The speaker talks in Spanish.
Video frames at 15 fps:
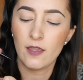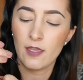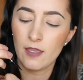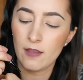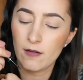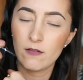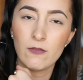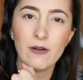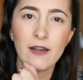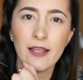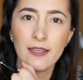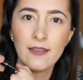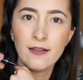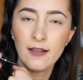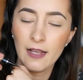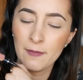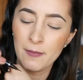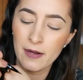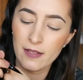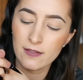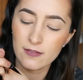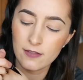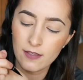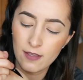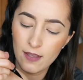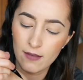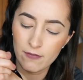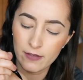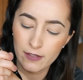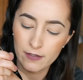Y lo haré aquí en cámara así,
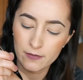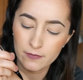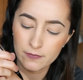a ver.